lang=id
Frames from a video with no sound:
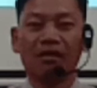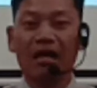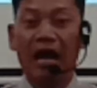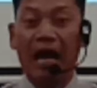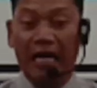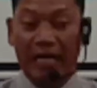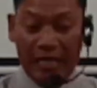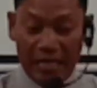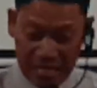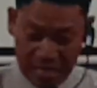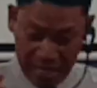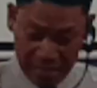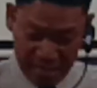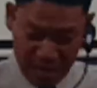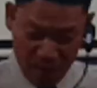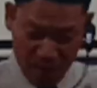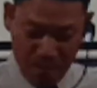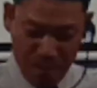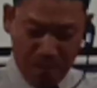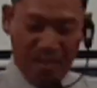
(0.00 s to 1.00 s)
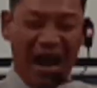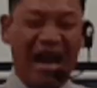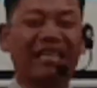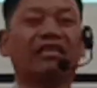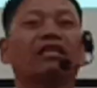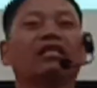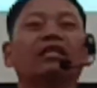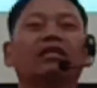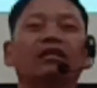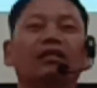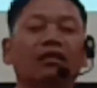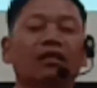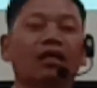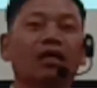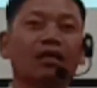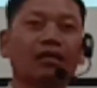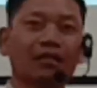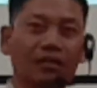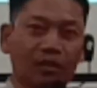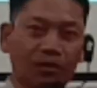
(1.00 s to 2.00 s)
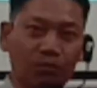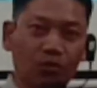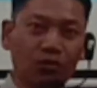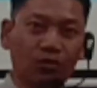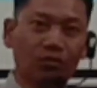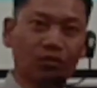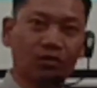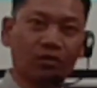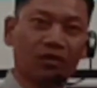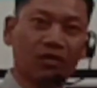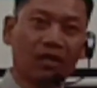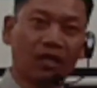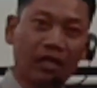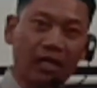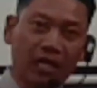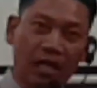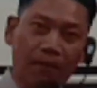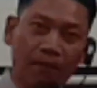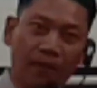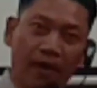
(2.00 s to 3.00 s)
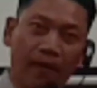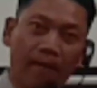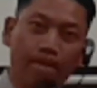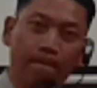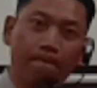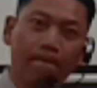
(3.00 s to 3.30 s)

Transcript: Akhirnya dia mati dibunuh. Kenapa?